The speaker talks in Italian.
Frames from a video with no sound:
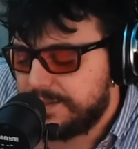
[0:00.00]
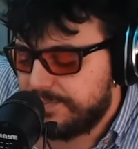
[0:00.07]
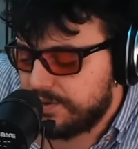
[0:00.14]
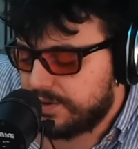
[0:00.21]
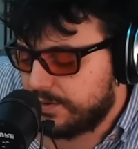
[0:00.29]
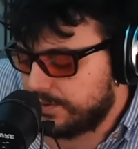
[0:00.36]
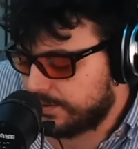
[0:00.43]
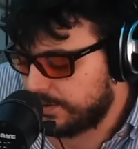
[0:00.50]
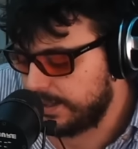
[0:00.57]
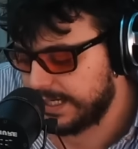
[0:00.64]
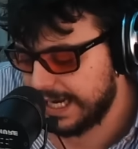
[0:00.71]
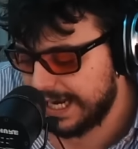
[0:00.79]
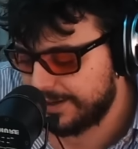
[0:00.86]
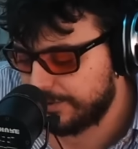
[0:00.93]
esposto contro
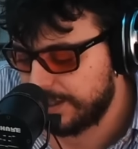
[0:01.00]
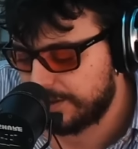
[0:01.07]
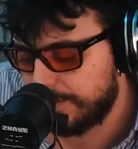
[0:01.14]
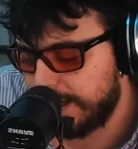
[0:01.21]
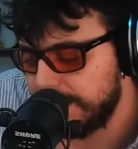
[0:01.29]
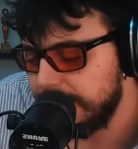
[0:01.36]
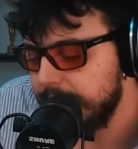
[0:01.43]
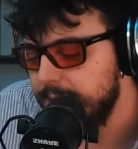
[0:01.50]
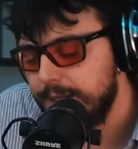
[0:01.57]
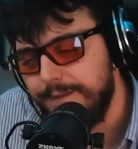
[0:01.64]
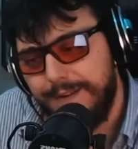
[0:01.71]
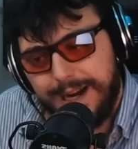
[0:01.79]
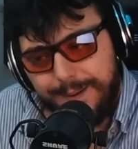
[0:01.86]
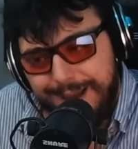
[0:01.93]
Riccardo, ho detto ma
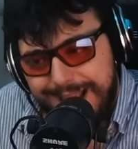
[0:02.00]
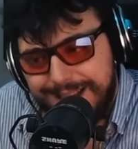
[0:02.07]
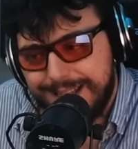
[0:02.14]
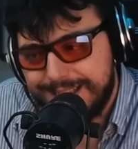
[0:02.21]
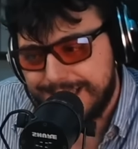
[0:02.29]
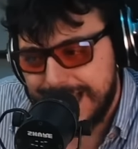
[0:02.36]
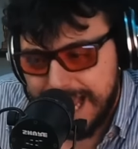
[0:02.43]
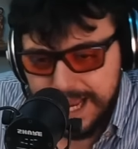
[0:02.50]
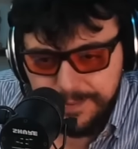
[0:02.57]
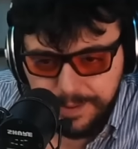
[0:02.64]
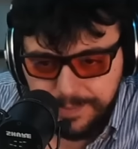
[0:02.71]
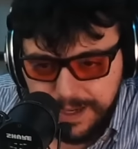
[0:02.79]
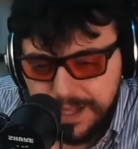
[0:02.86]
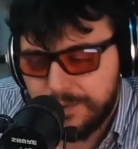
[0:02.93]
veramente stai
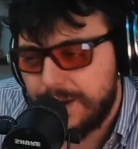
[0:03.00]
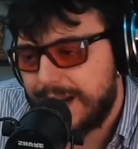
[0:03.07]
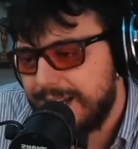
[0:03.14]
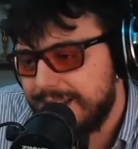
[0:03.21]
preparando una